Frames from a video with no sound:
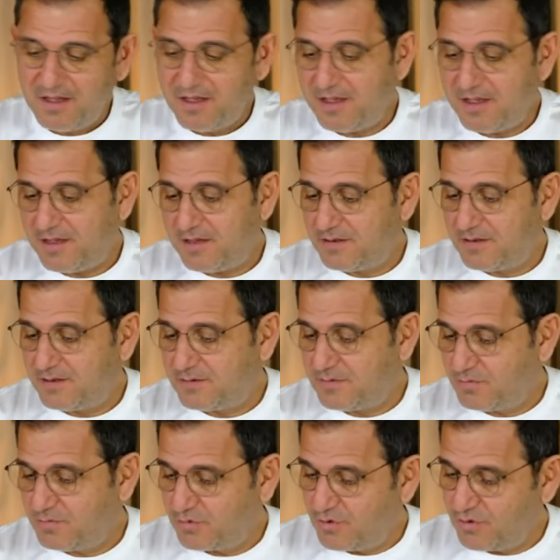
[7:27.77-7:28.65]
Ee,
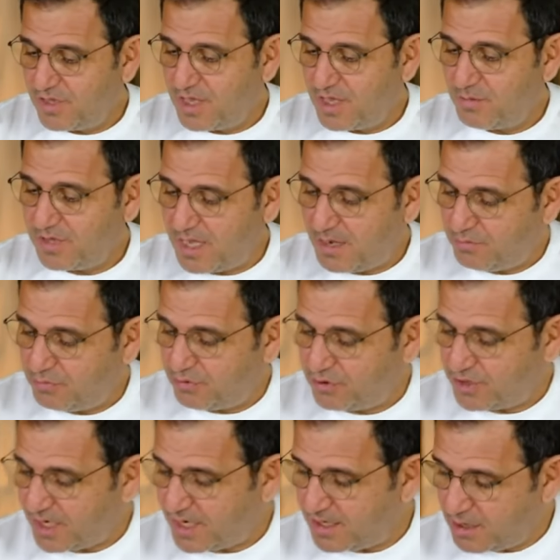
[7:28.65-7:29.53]
gündemi de bu
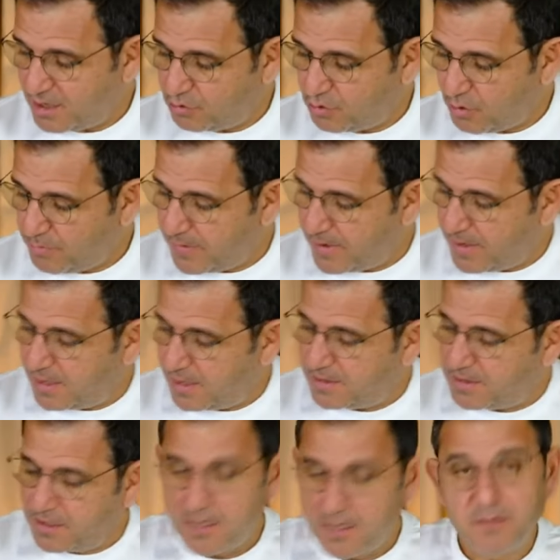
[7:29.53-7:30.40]
şekilde
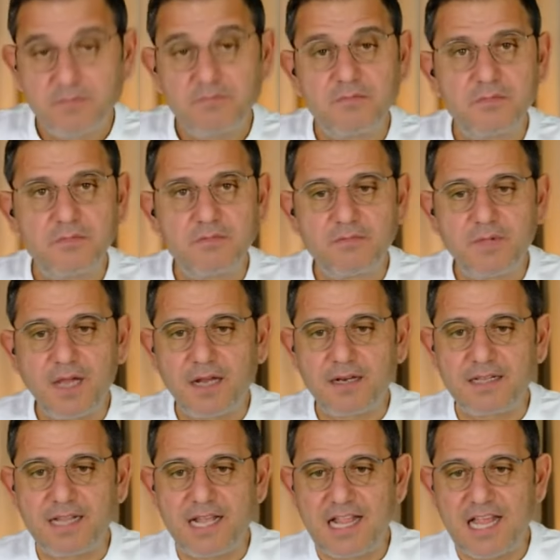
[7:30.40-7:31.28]
toparladık.
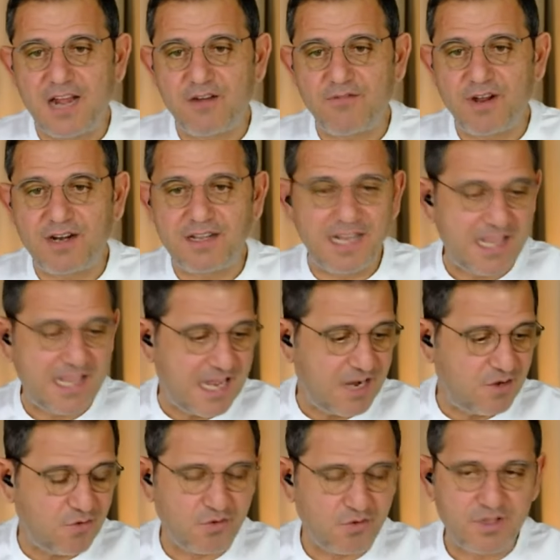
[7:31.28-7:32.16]
Yani neler var
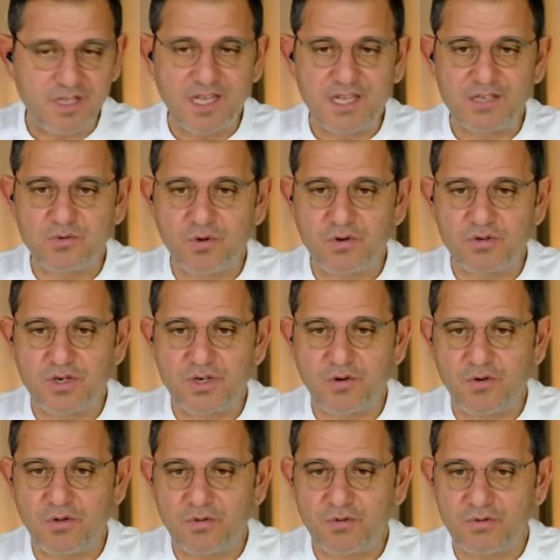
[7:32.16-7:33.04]
neler yok diye
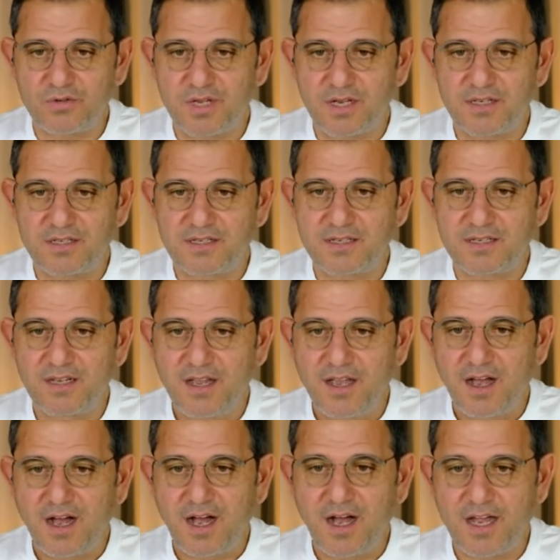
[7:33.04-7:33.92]
soracak olursanız
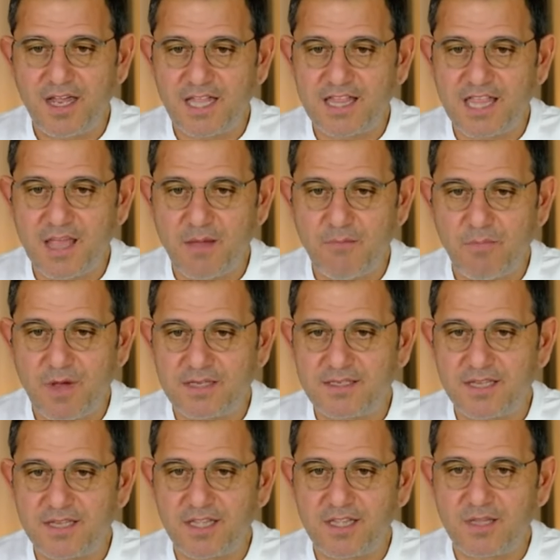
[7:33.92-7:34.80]
ayetten
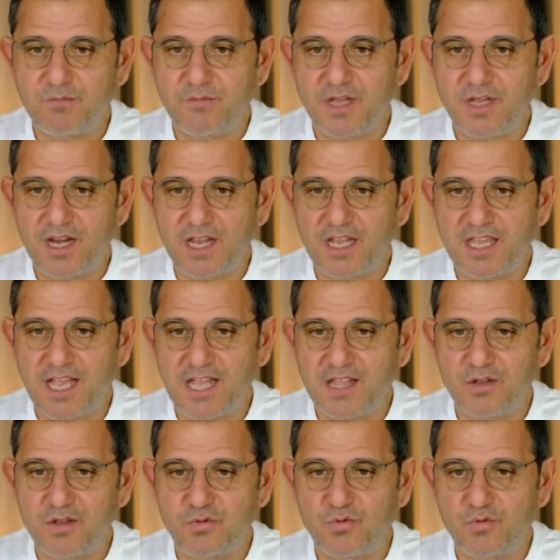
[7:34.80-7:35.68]
bahsettim diyerek
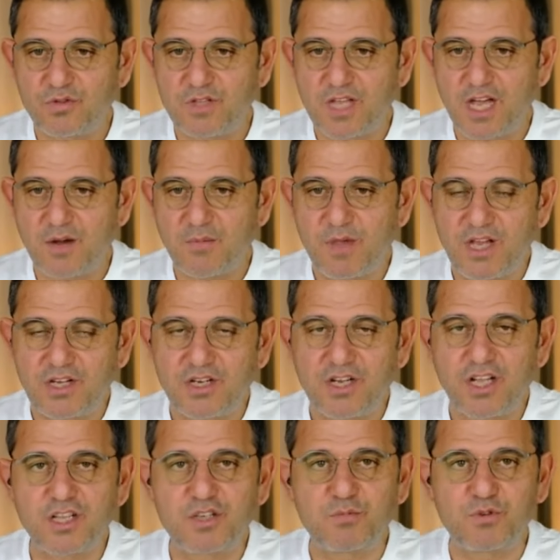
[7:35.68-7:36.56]
kendini kurtarmaya
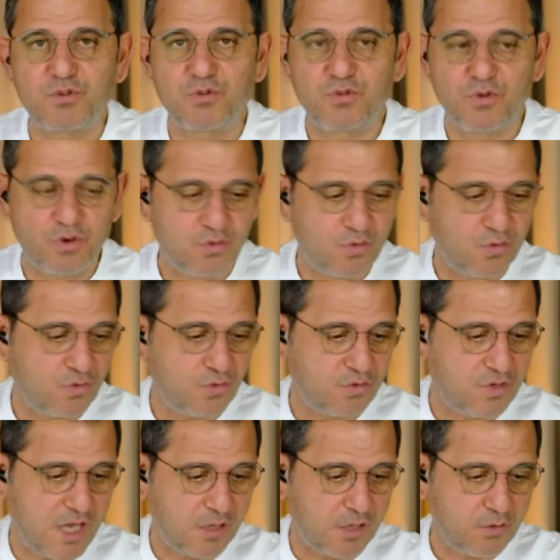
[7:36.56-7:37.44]
çalışmış diyor
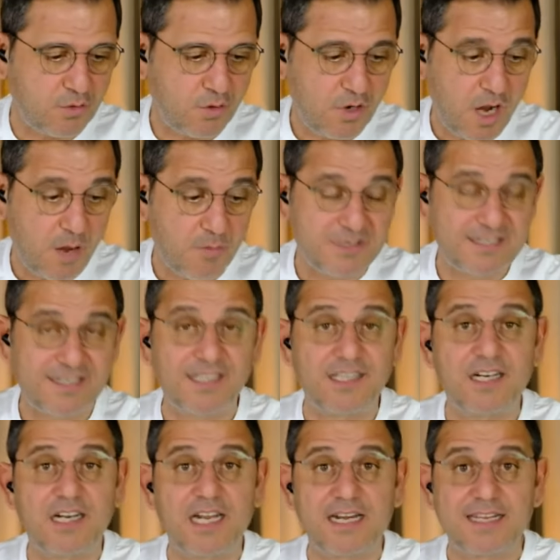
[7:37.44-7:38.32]
Turgut Altunok ama
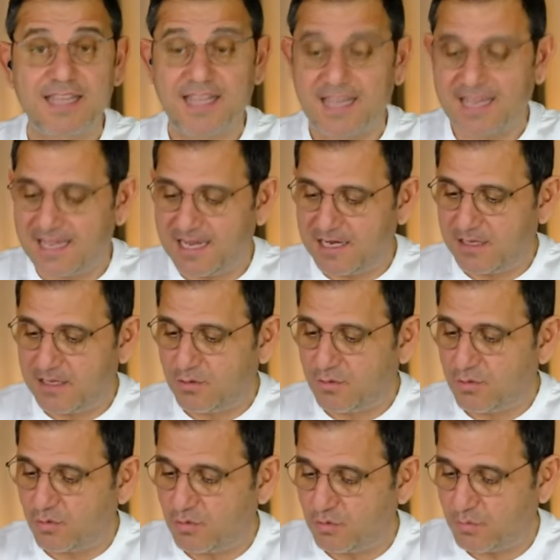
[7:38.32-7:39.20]
sinirleri de gerildi
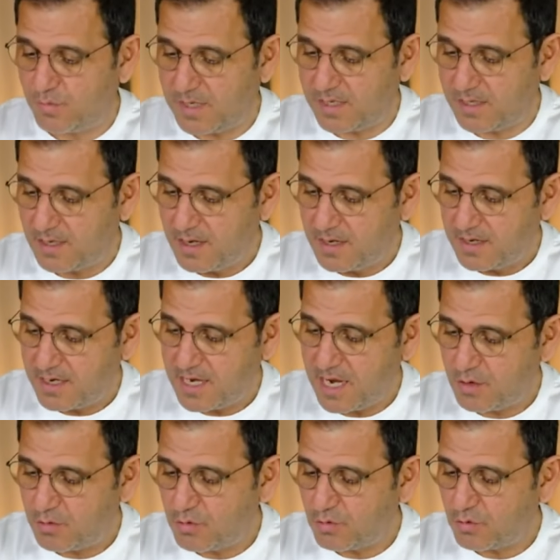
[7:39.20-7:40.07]
Turgut Bey'in.
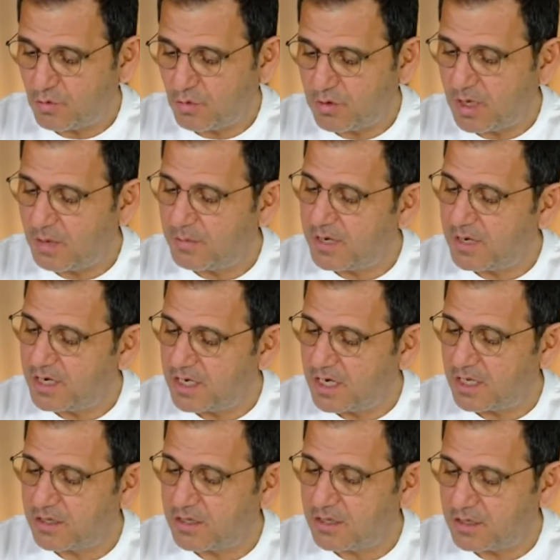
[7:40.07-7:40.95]
Yani dün onun
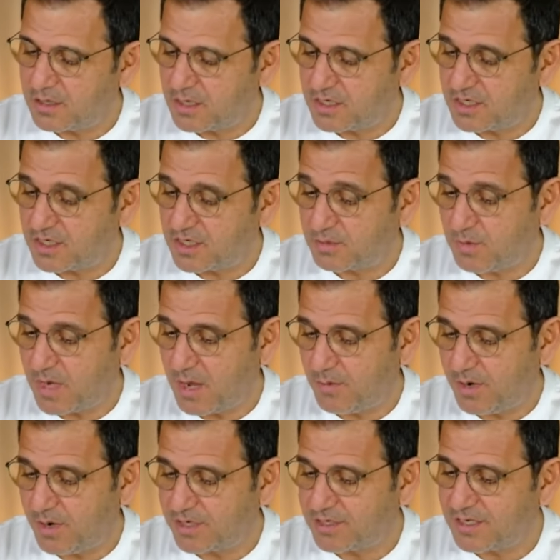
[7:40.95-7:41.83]
haberini getirdik
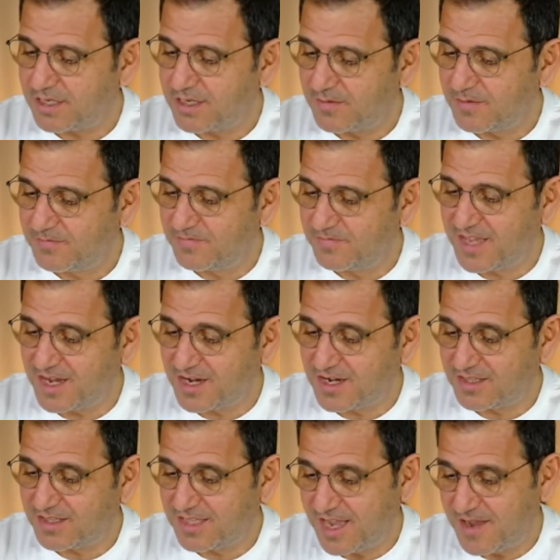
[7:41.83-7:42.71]
kızmaya başladı.
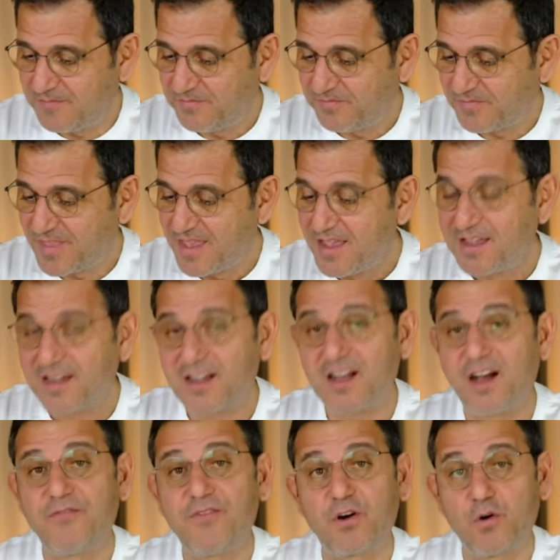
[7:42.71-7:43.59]
Yakında
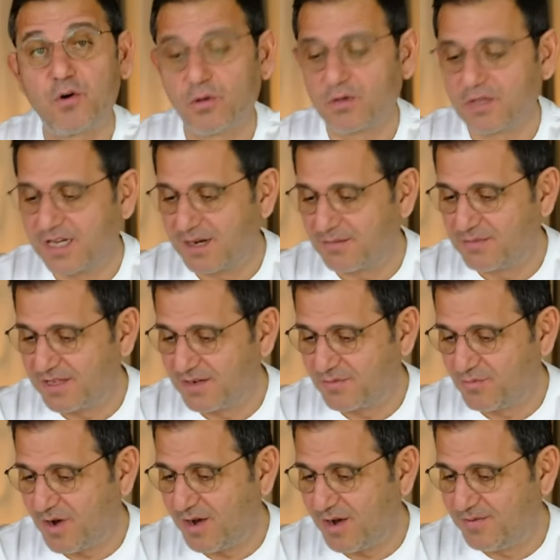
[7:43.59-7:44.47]
kafa kol girebilir
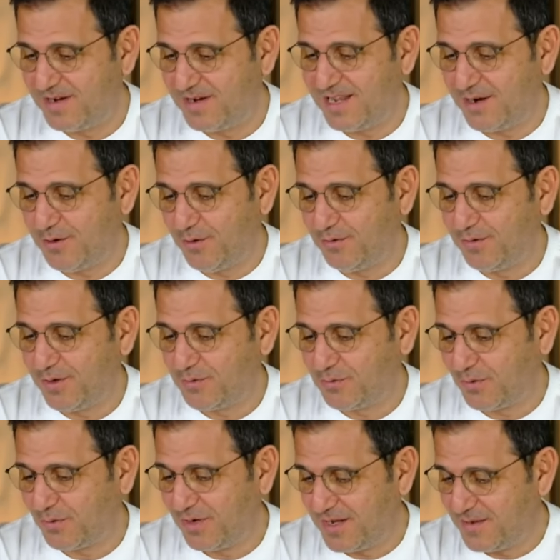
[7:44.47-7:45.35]
muhabirler onu da
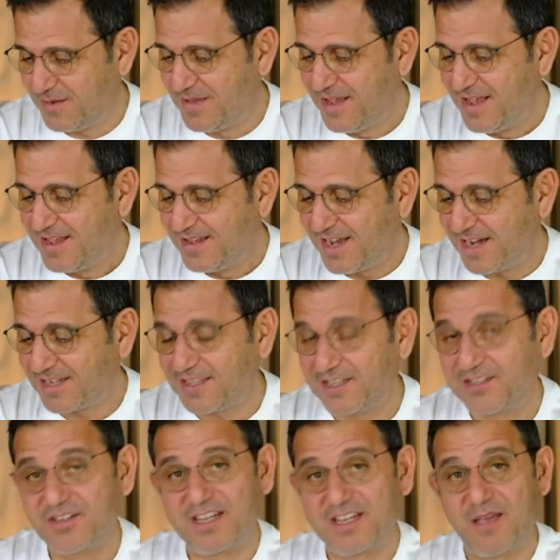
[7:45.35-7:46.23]
söyleyeyim.
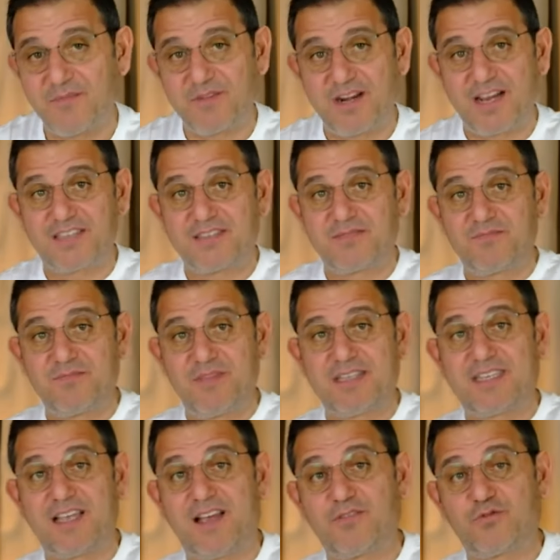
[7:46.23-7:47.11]
Yaklaşırken biraz
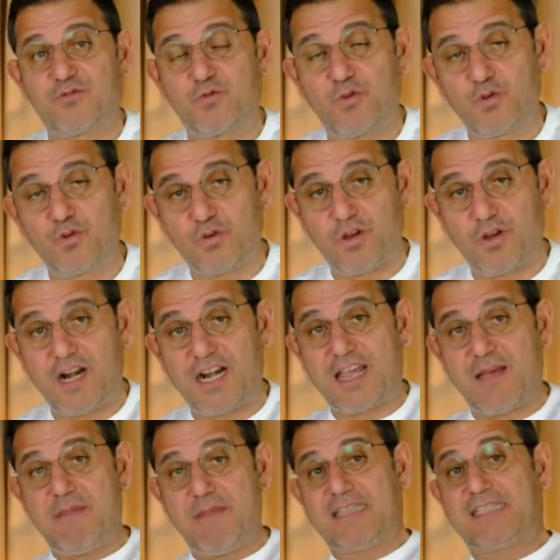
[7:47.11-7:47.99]
mesa soruyu
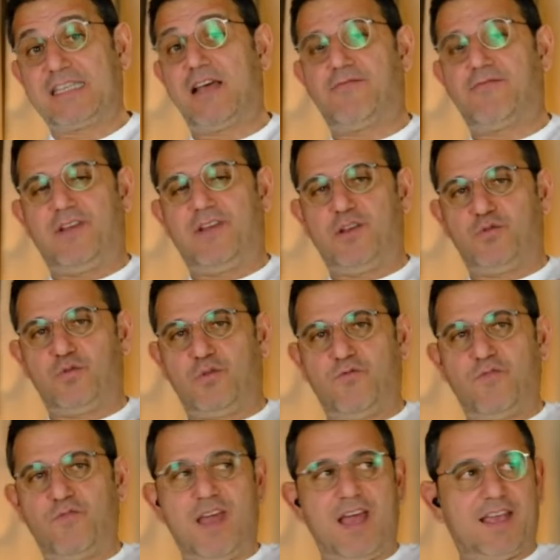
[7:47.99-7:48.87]
sorarken mesafeli
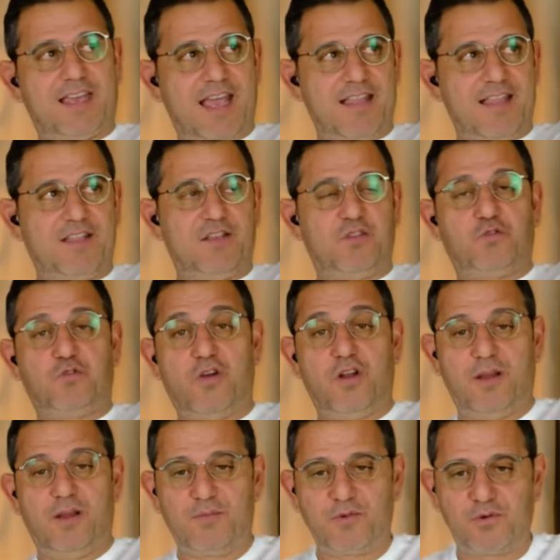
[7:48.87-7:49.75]
sorun veya kendinizi
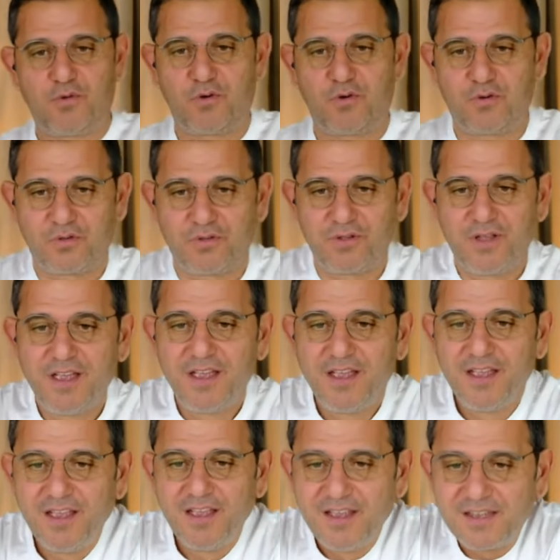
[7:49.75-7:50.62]
şöyle bir koruyun.
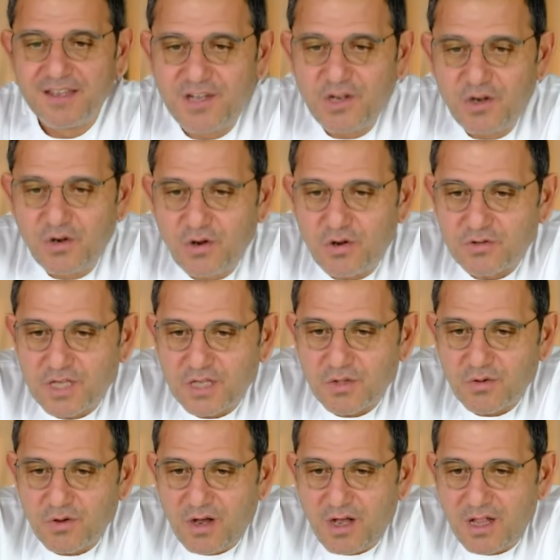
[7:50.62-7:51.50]

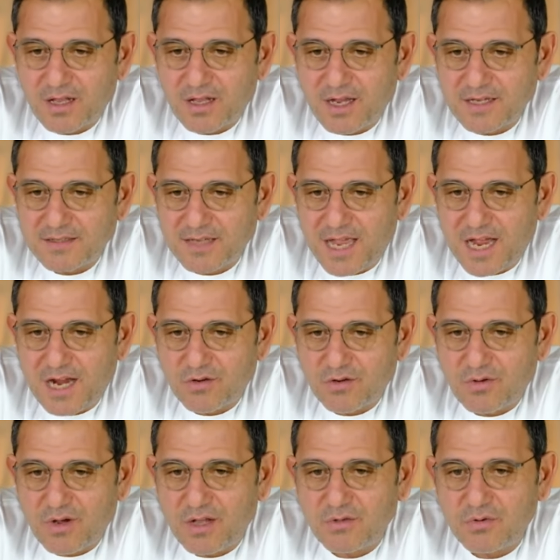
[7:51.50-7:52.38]
Kilios'ta doğalgaz
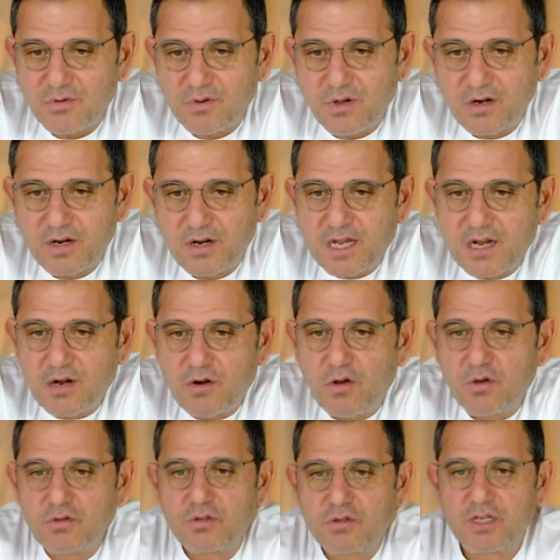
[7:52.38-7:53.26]
Erdoğan diyor.
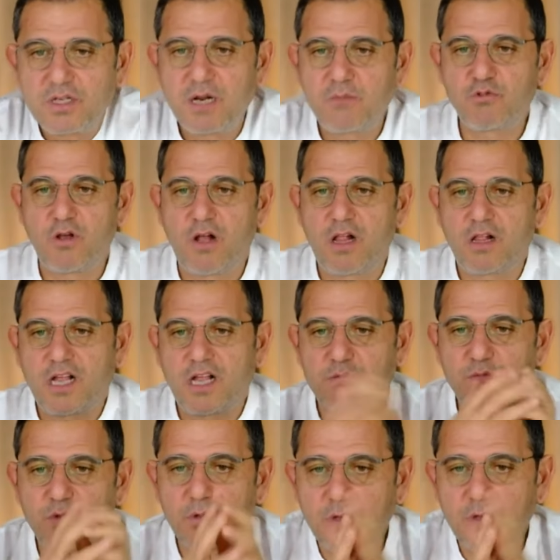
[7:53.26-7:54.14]
Hayırlı olsun. Yine bir
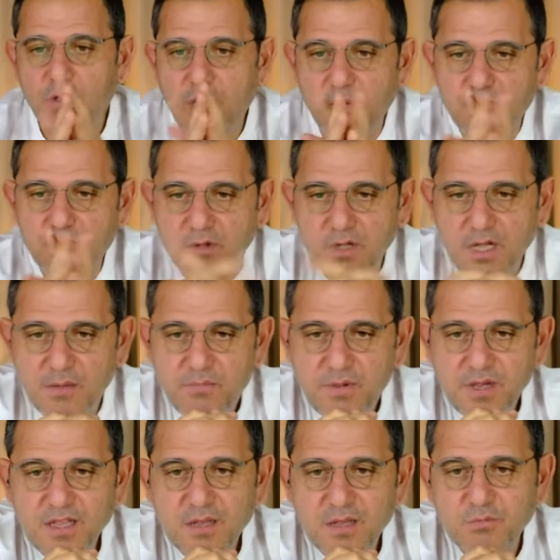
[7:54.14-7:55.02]
doğalgaz mı?
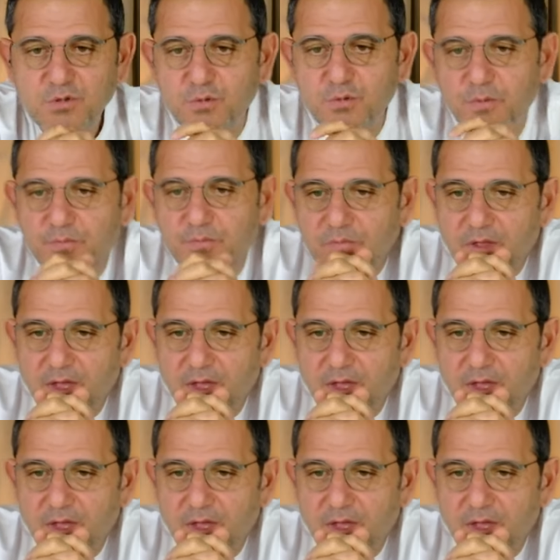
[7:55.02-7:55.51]
Abdullah Bey demiş bunu.